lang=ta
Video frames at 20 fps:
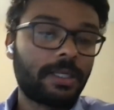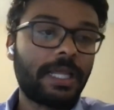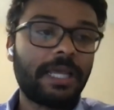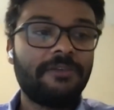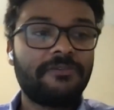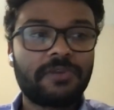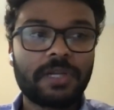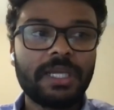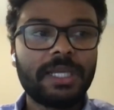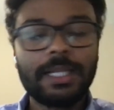
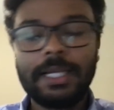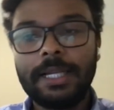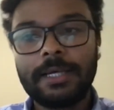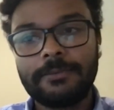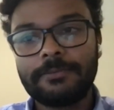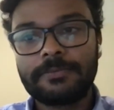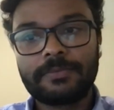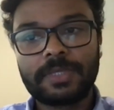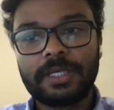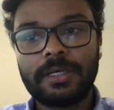லைஃப்ல
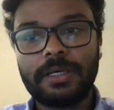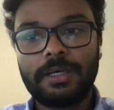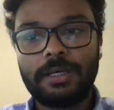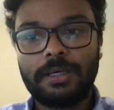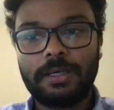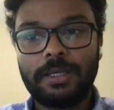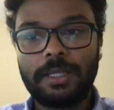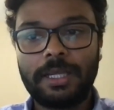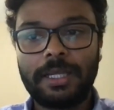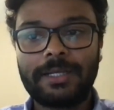இல்லை
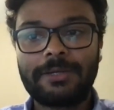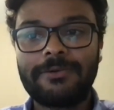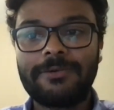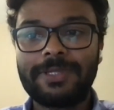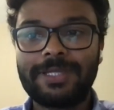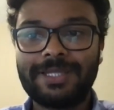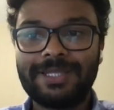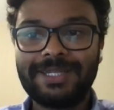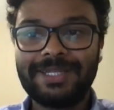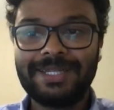எனக்கு
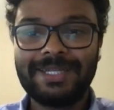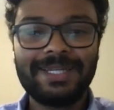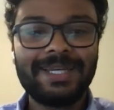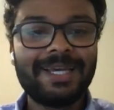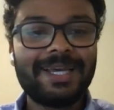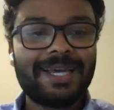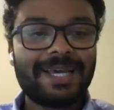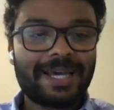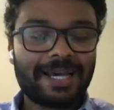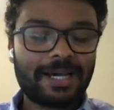வந்து
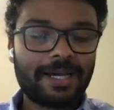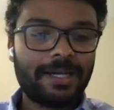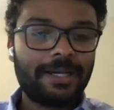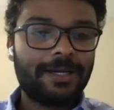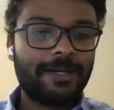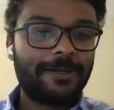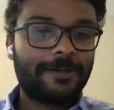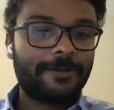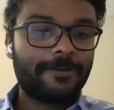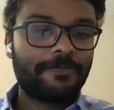
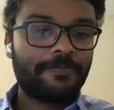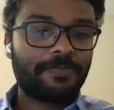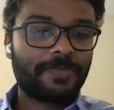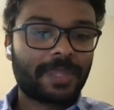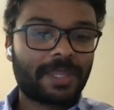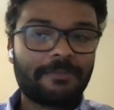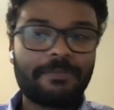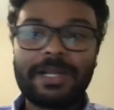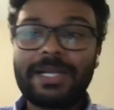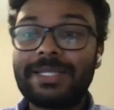
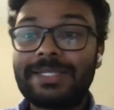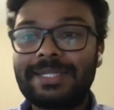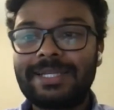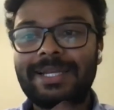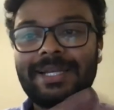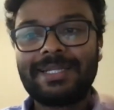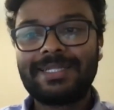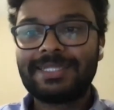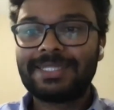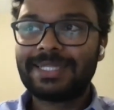
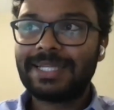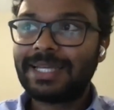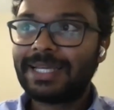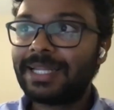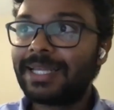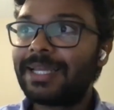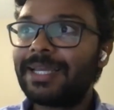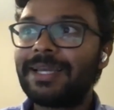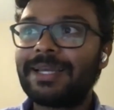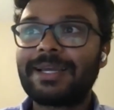மெடிசன் அண்ட்
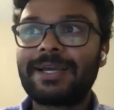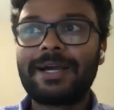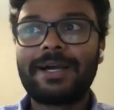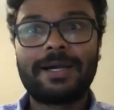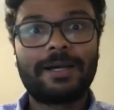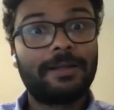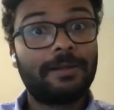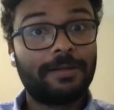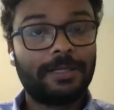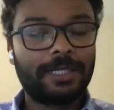இன்ஜினியரிங்
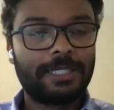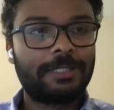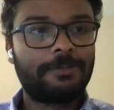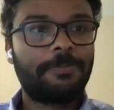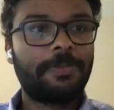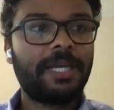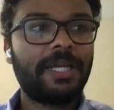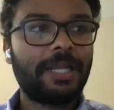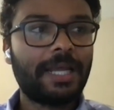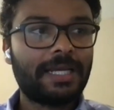
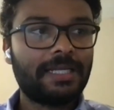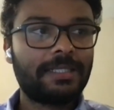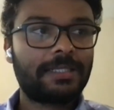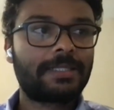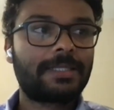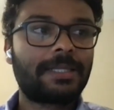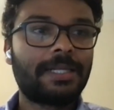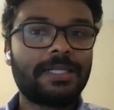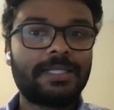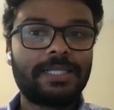டிஸ்பைட் ஆஸ்
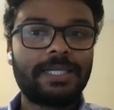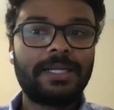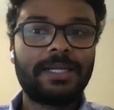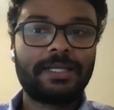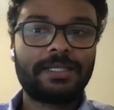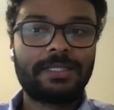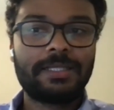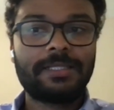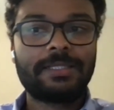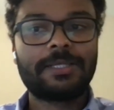
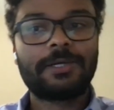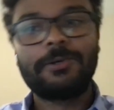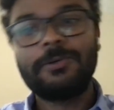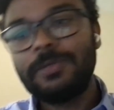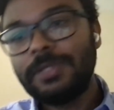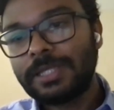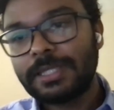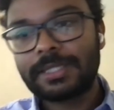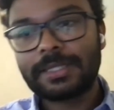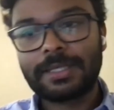கிளிஷேட் அஸ் இட்
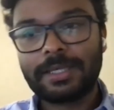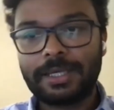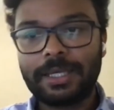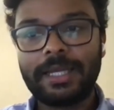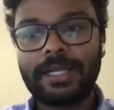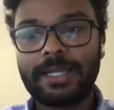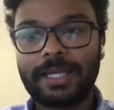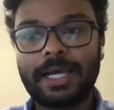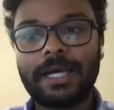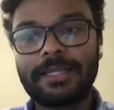சவுண்ட்ஸ்
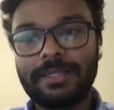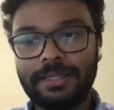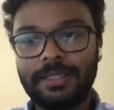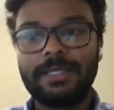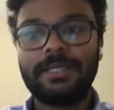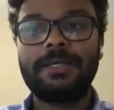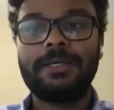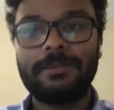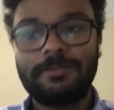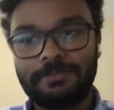எனக்கு
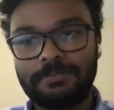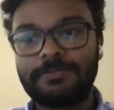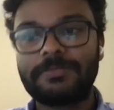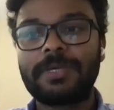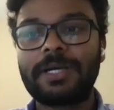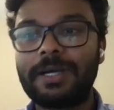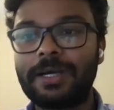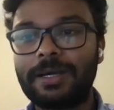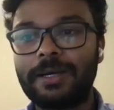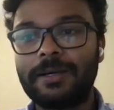அந்த
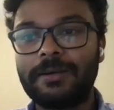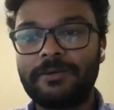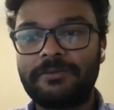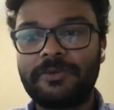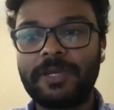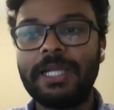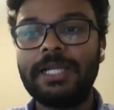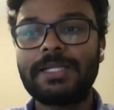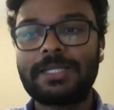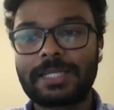
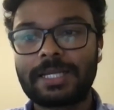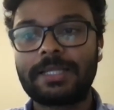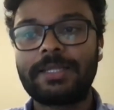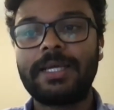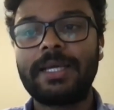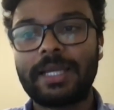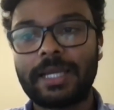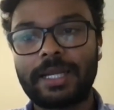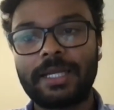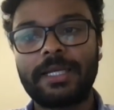ஃபீல்ட்ஸ்ல
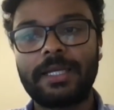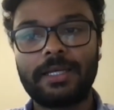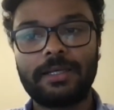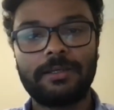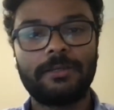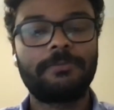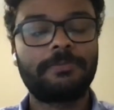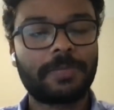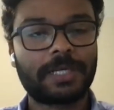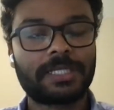தான் எனக்கு
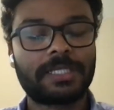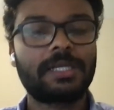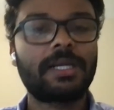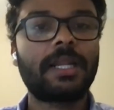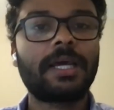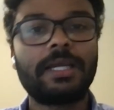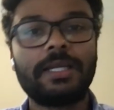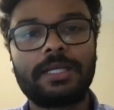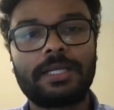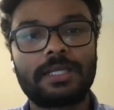
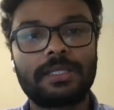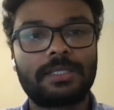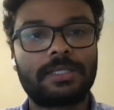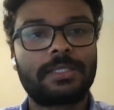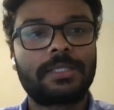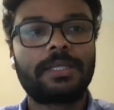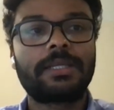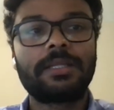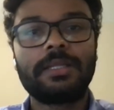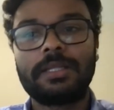பர்சனலா
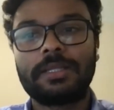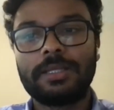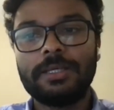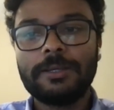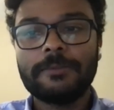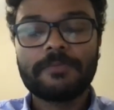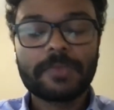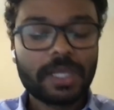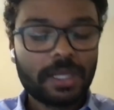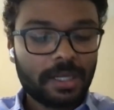இன்ட்ரெஸ்ட் இருந்தது
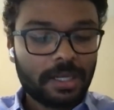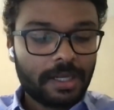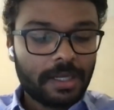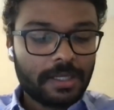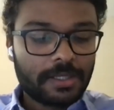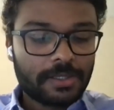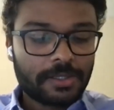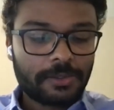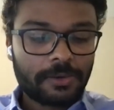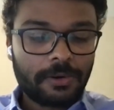
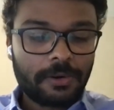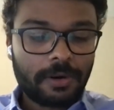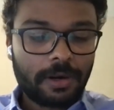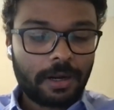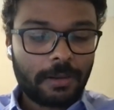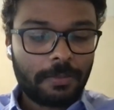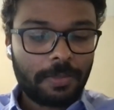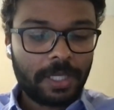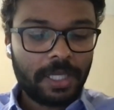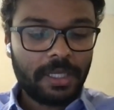ஸோ
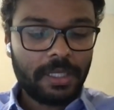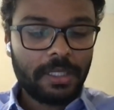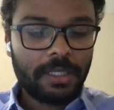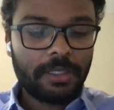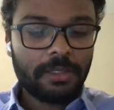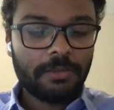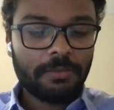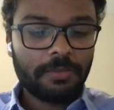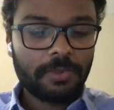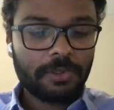அப்படி
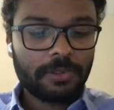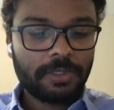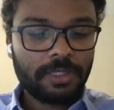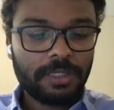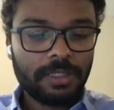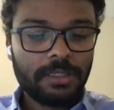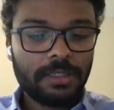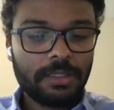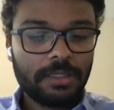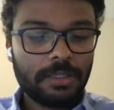இருக்கும்போது